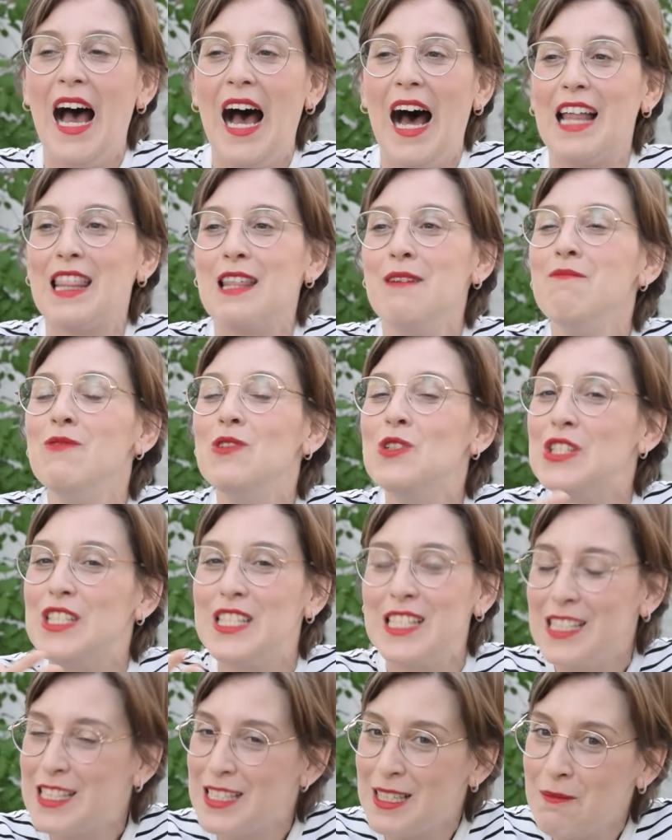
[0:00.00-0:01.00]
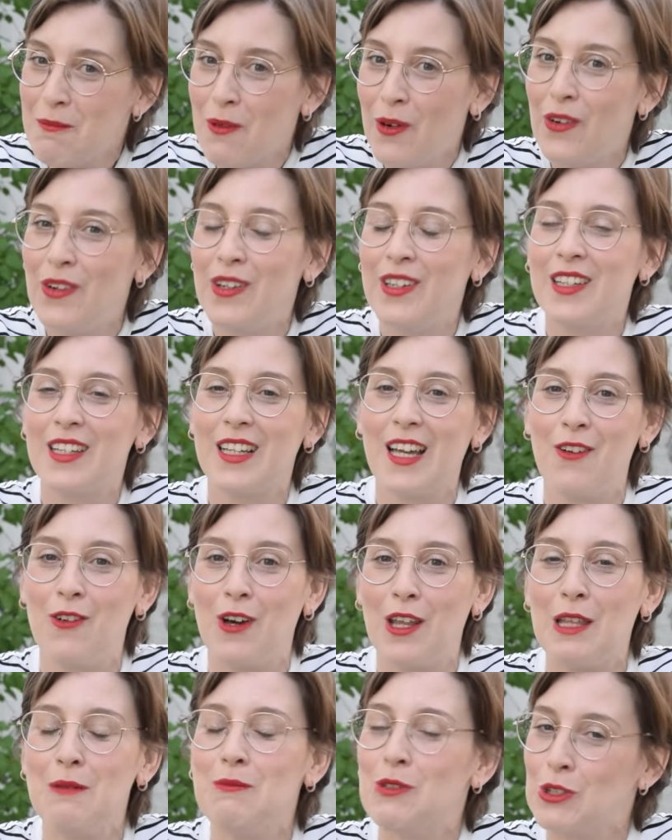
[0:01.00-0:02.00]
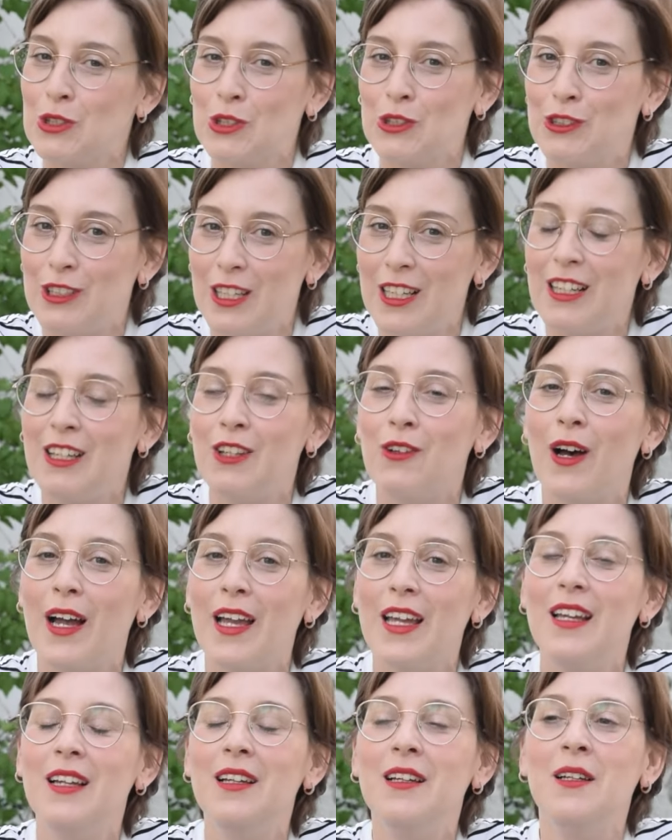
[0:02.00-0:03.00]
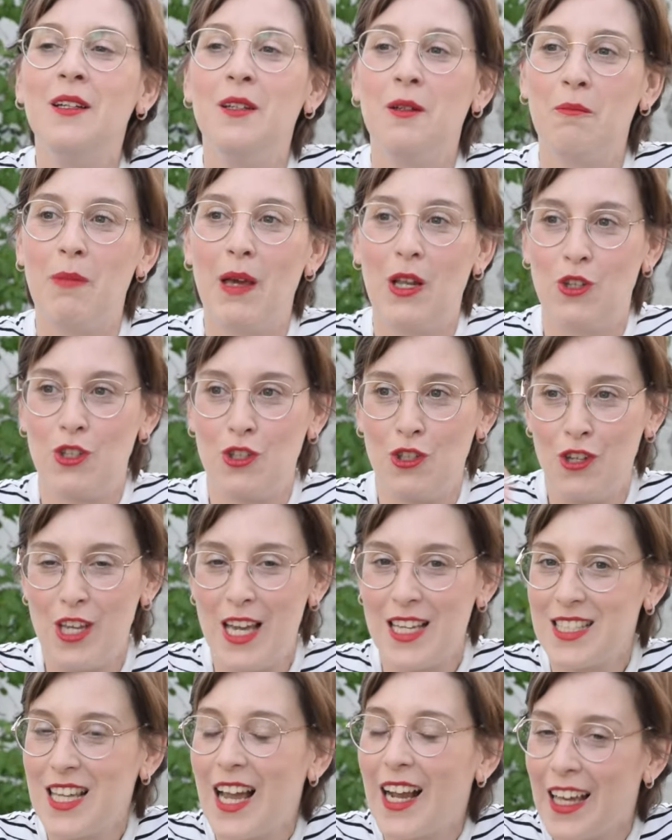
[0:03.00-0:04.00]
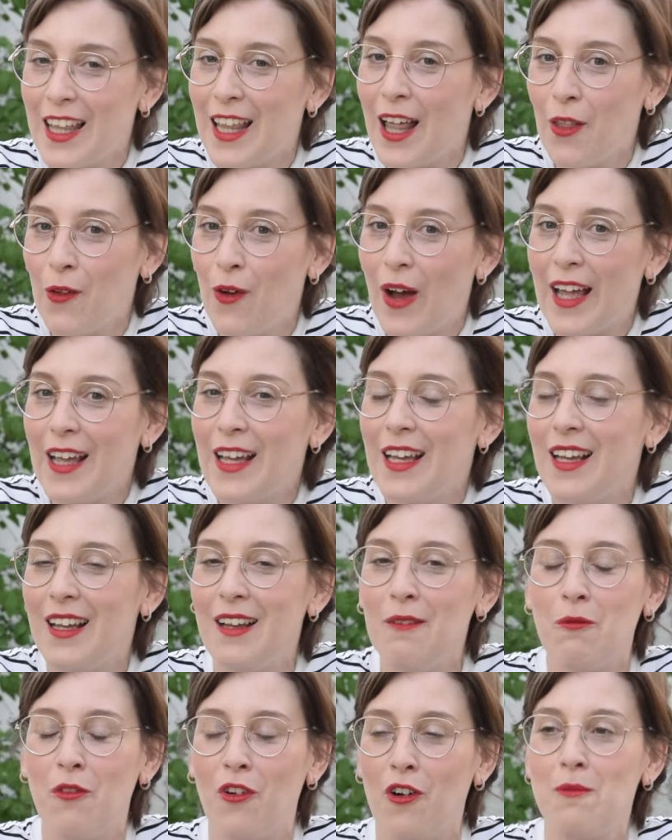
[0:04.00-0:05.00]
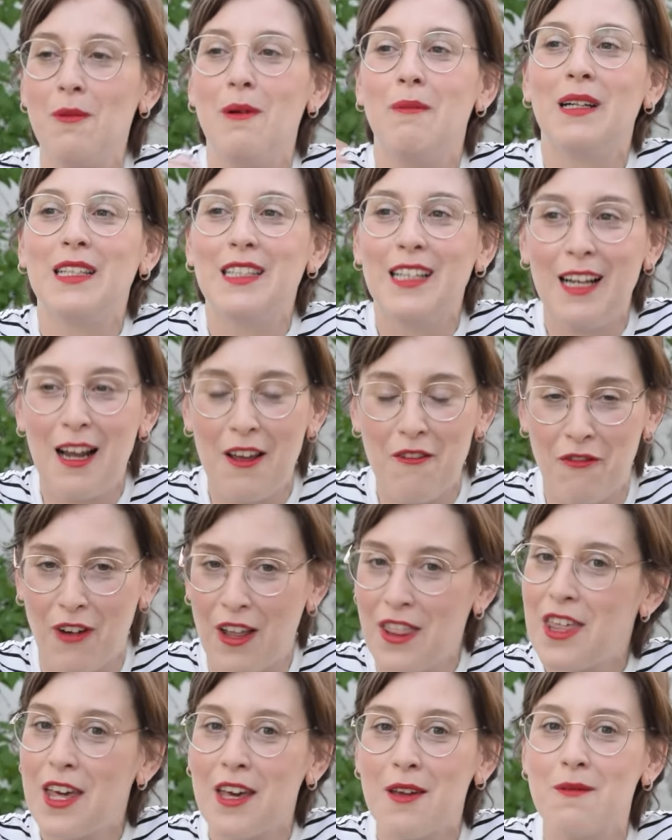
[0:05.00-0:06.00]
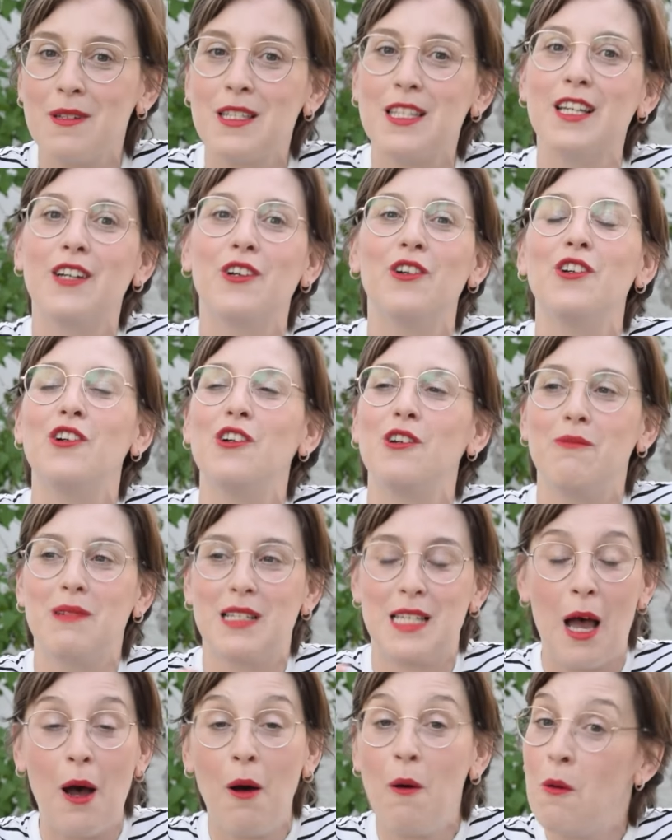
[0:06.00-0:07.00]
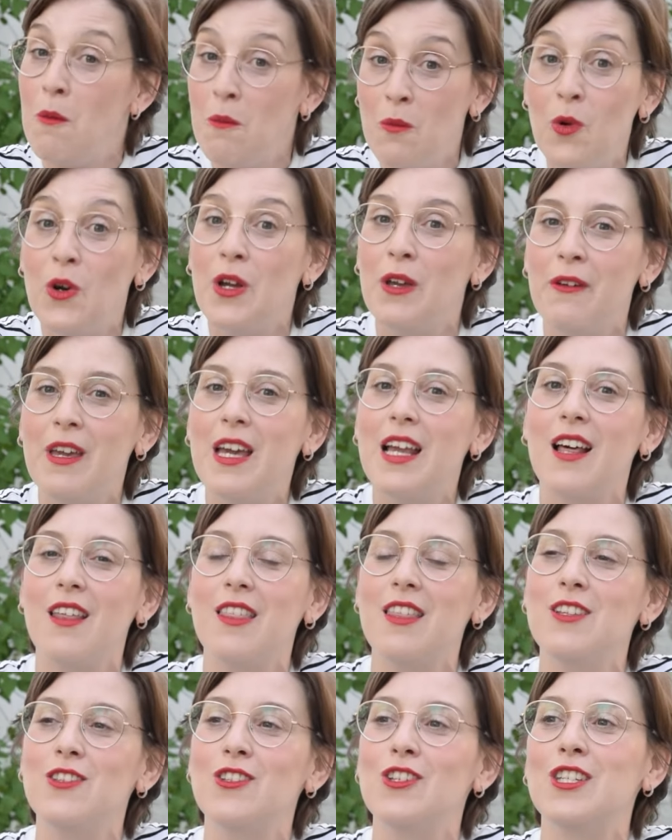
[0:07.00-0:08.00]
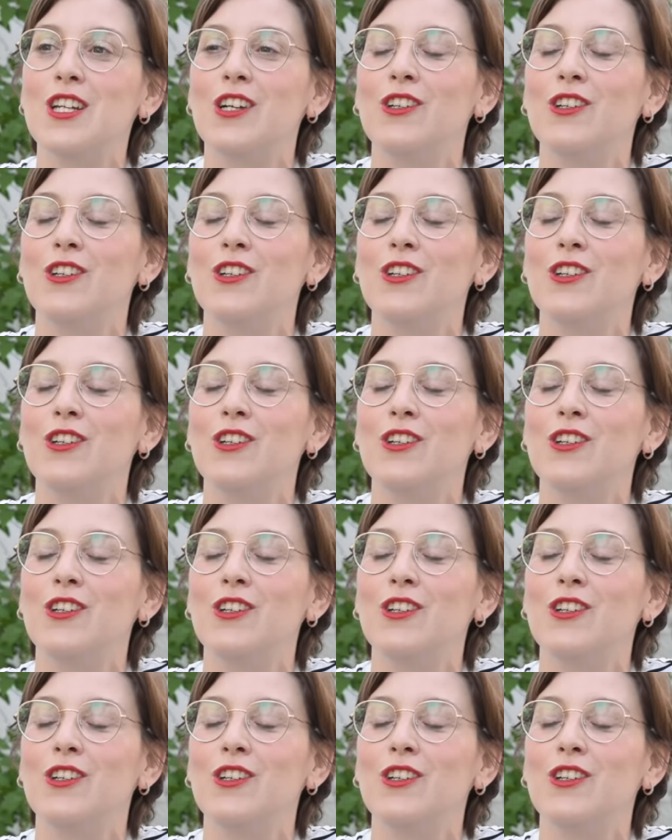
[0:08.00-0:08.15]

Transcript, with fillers: Hace muchísimo que no hacemos contenido ahí pero eso ya se ha quedado ahí, forma parte de la infancia de mis hijos, nos lo pasábamos muy bien haciendo ese